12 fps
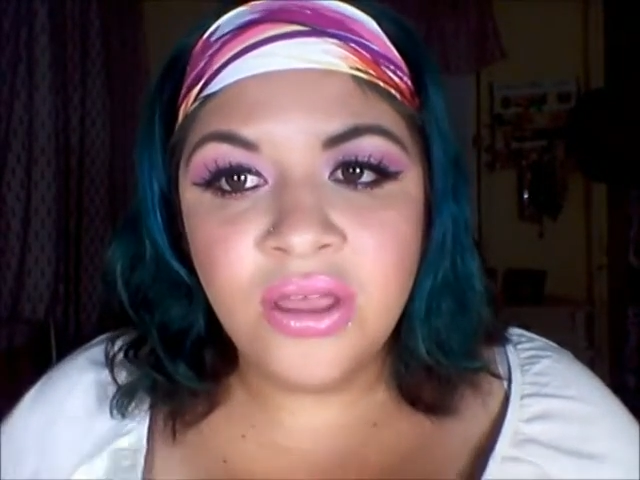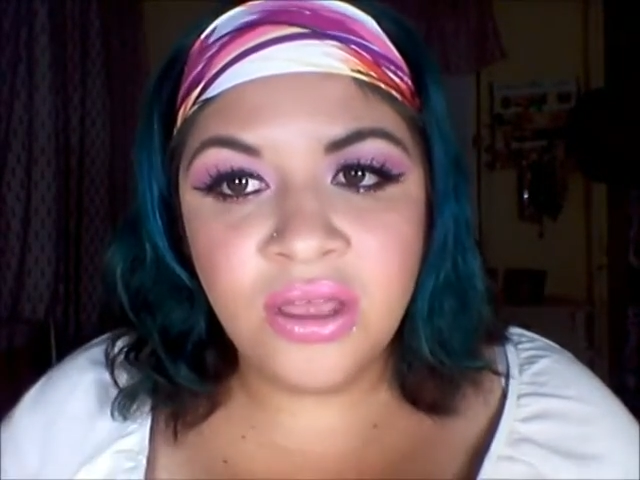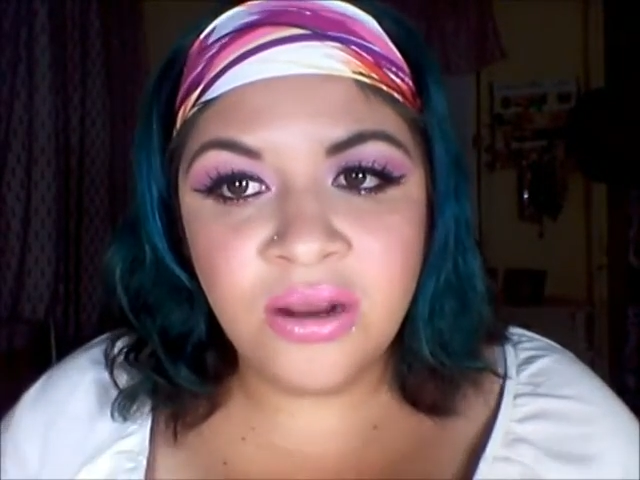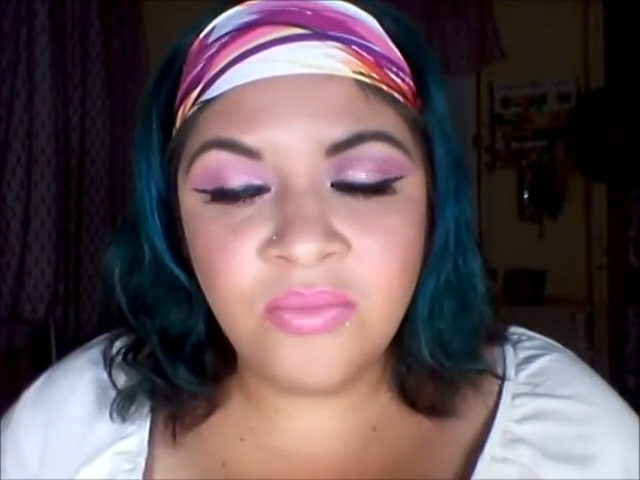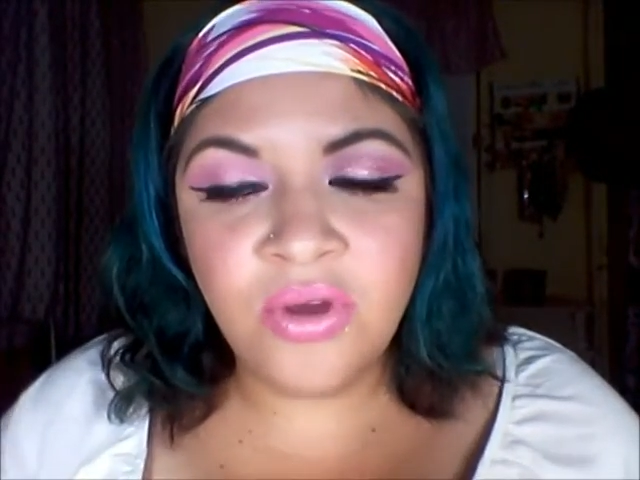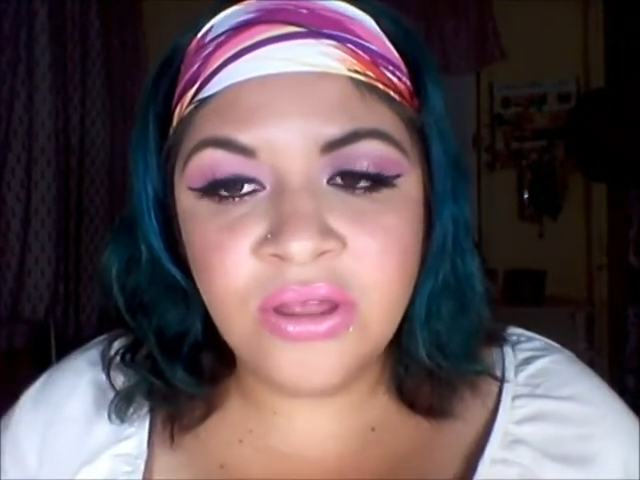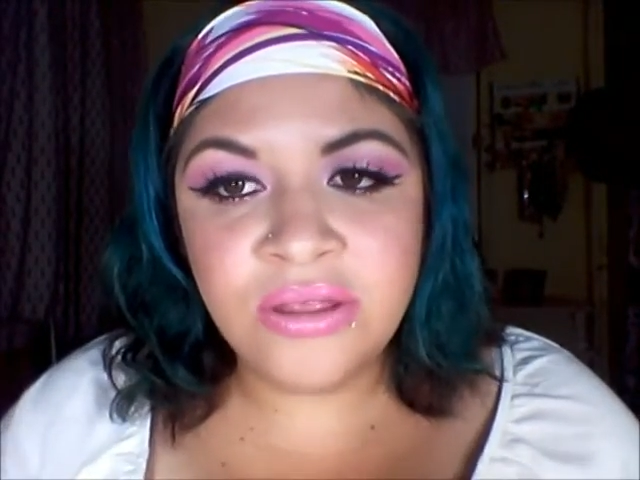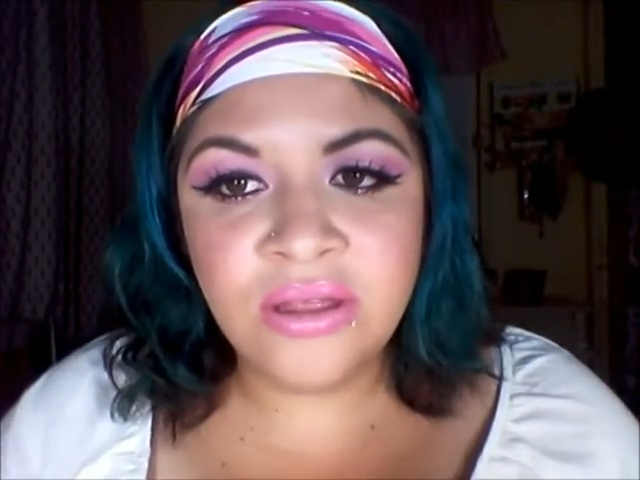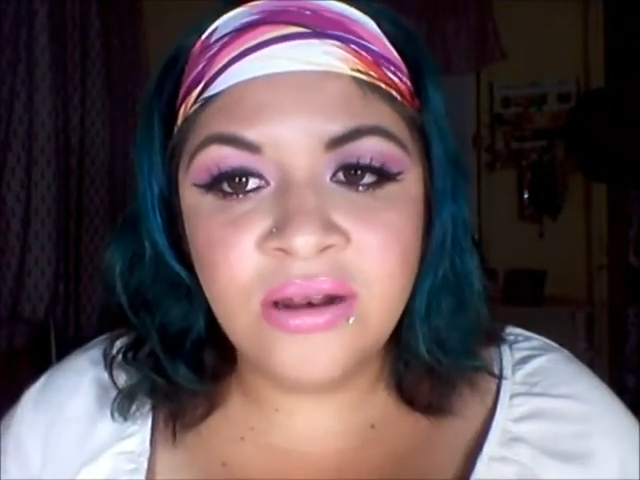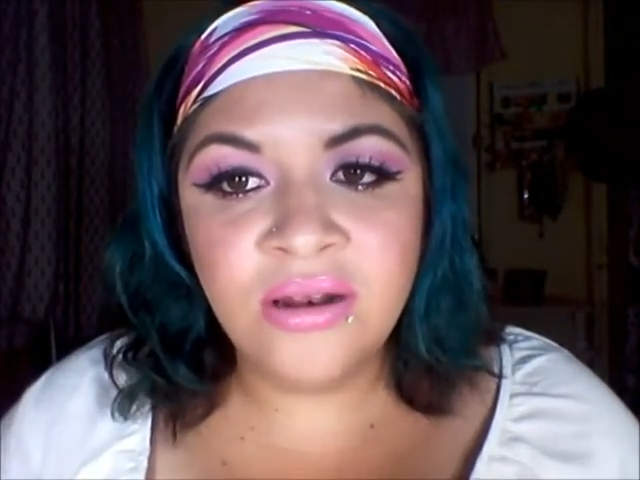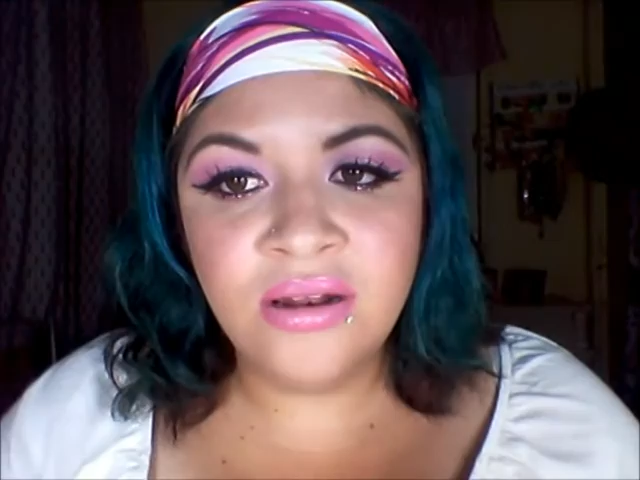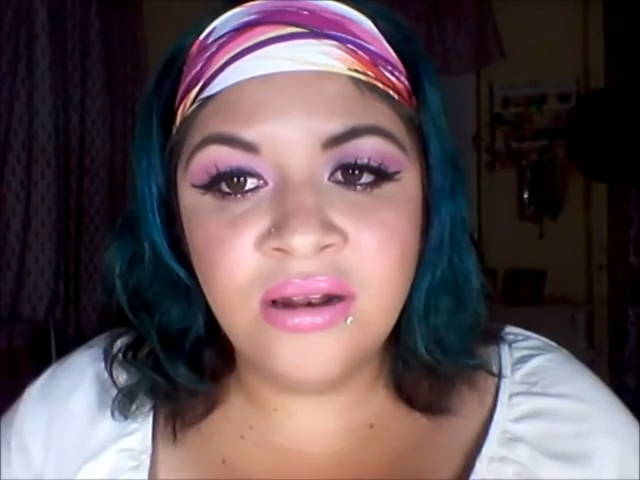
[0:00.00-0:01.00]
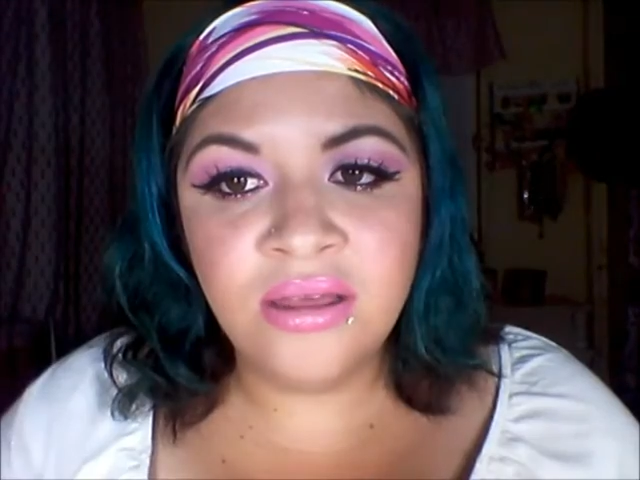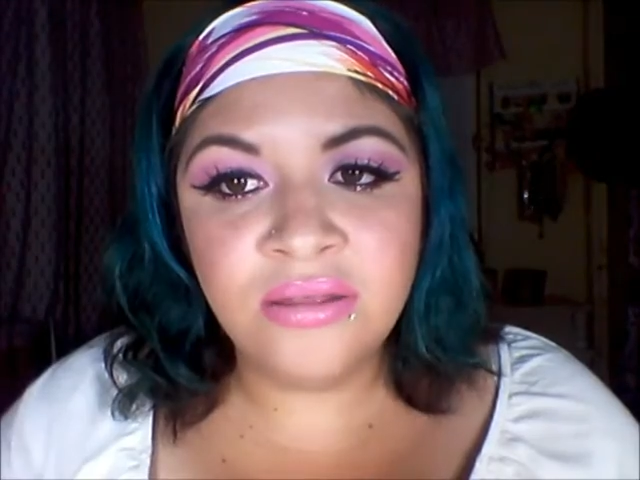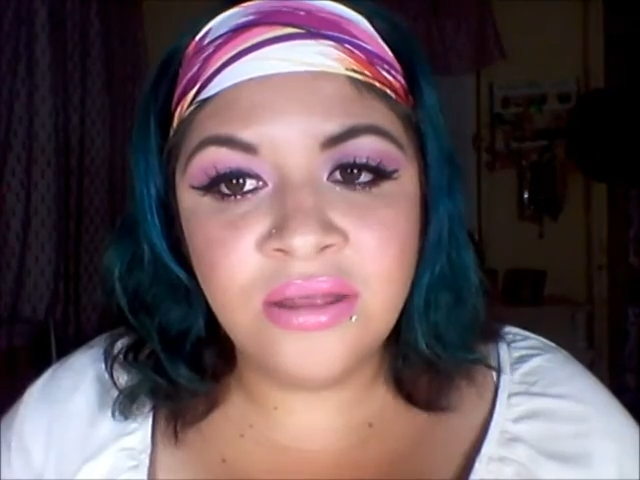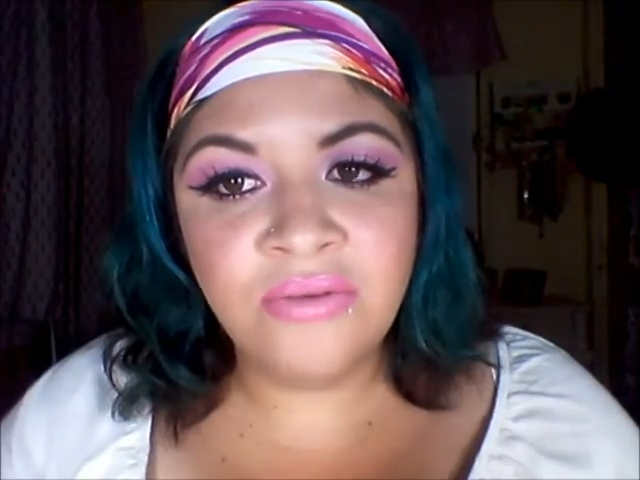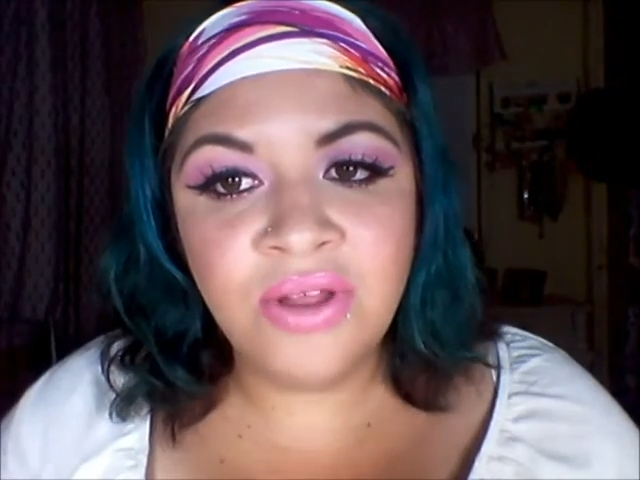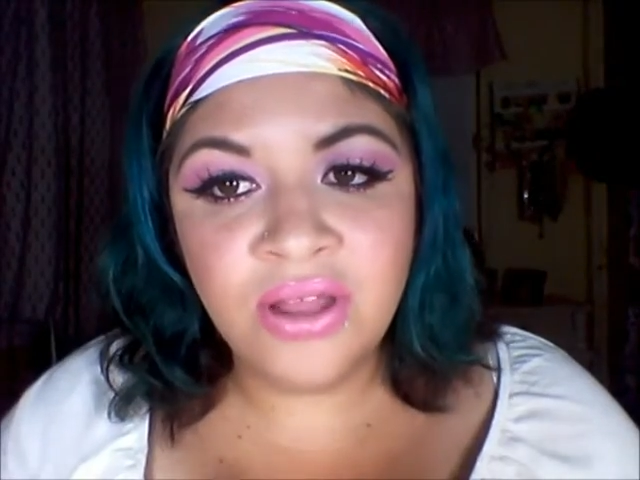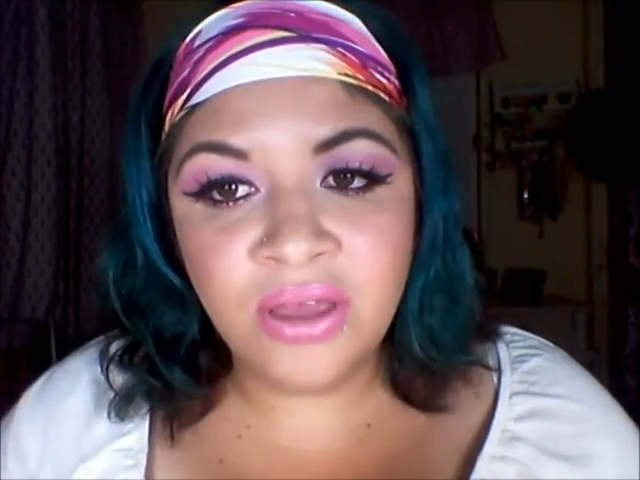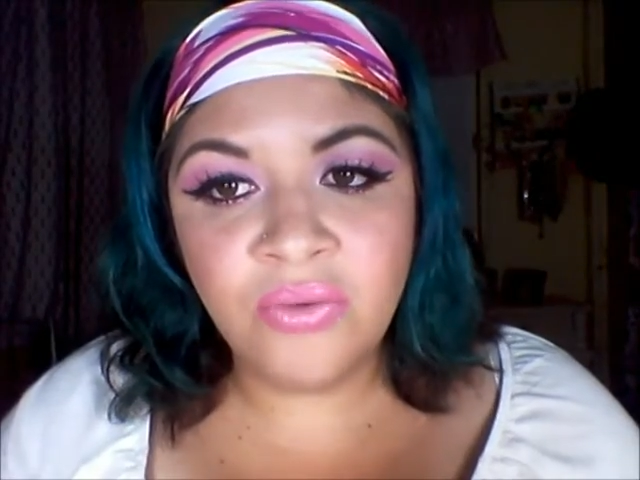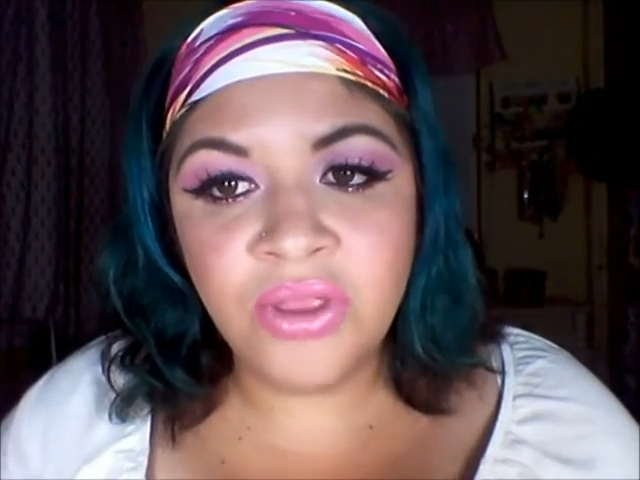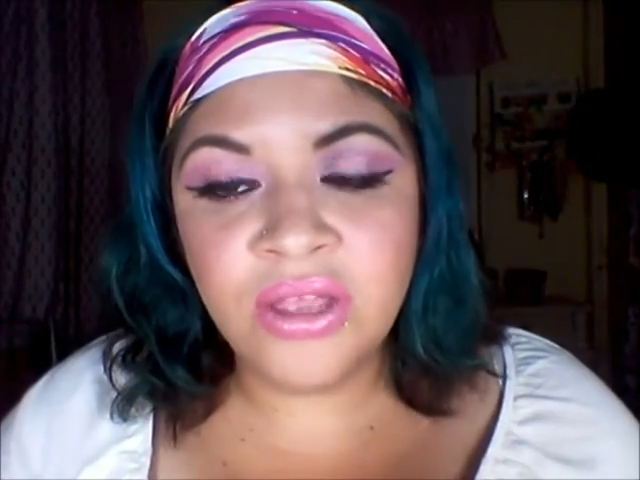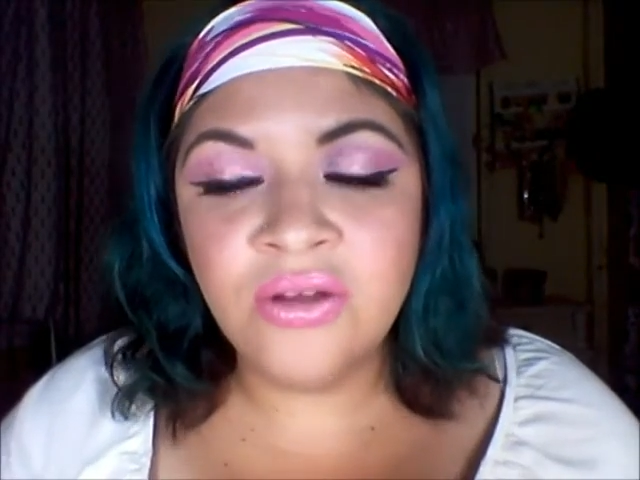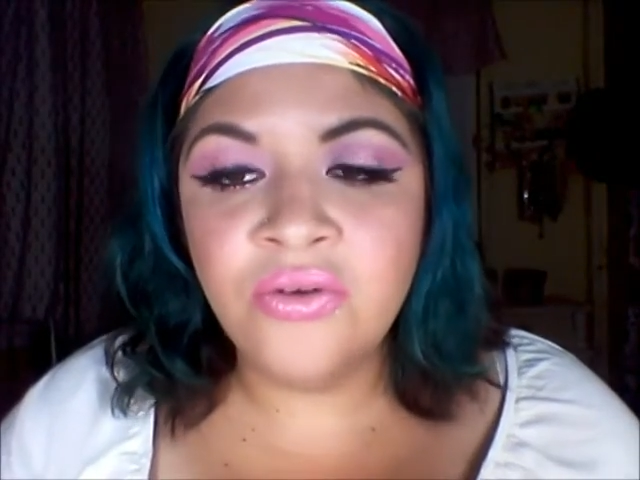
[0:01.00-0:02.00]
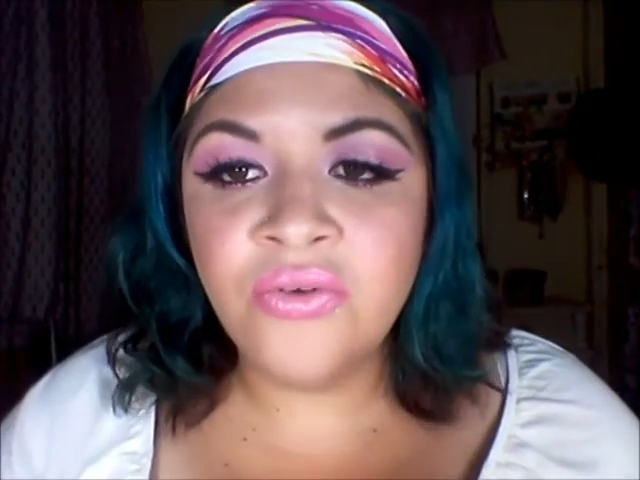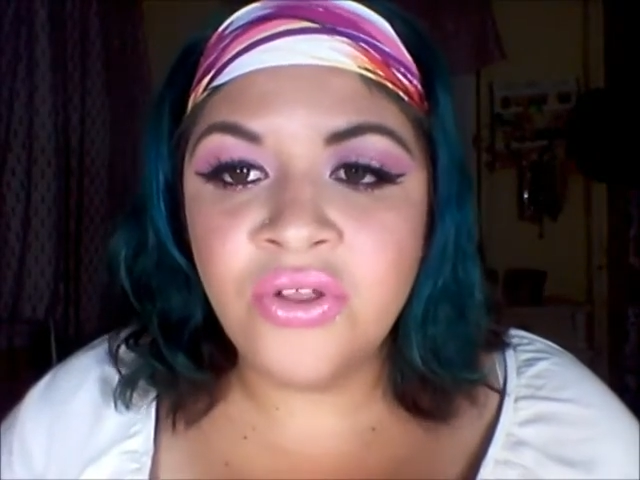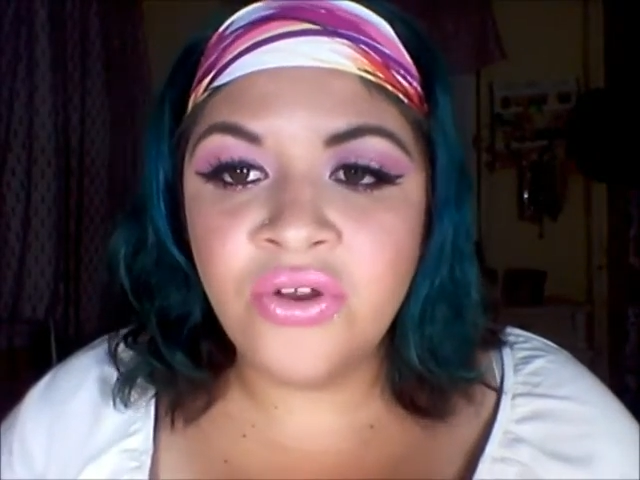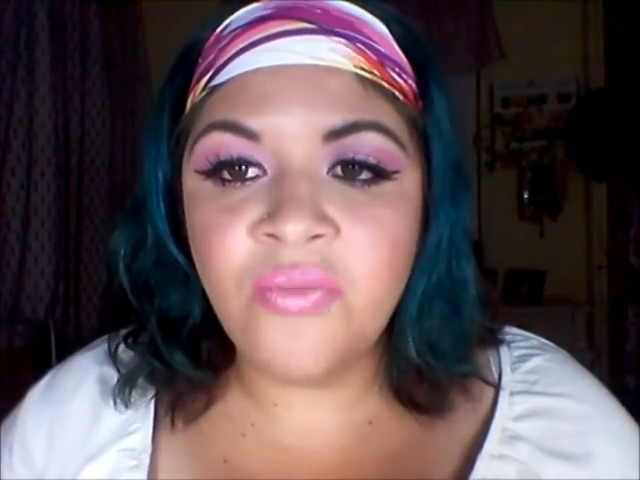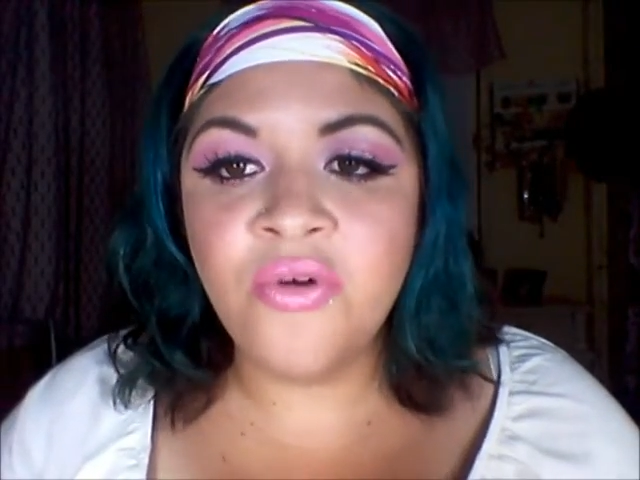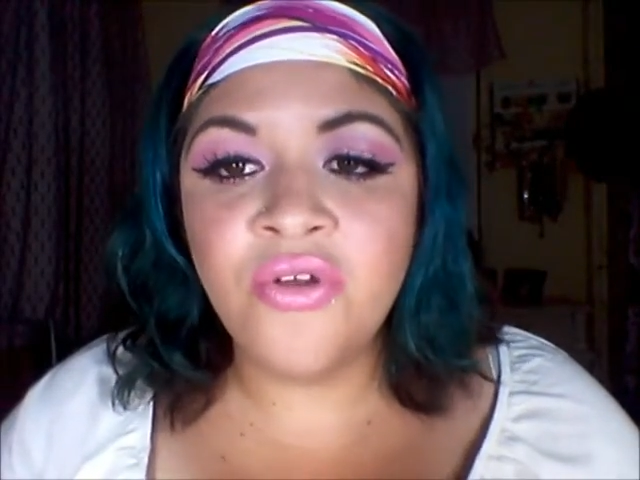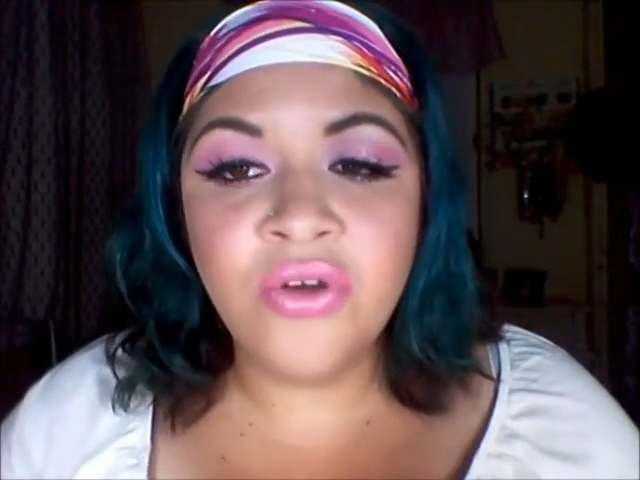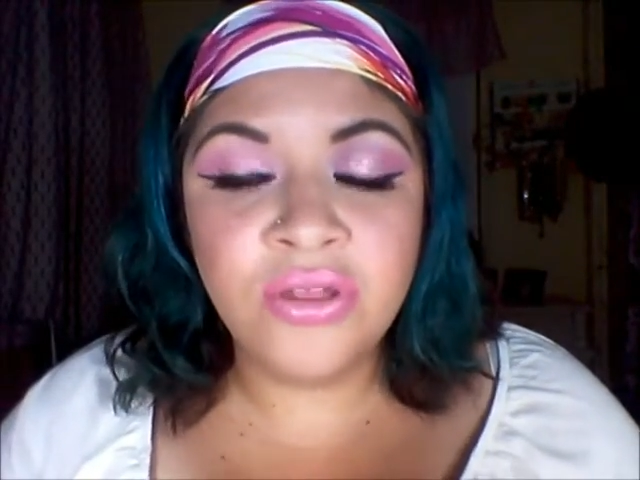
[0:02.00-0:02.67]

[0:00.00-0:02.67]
Queremos hacerles saber que cuentan con nuestro apoyo,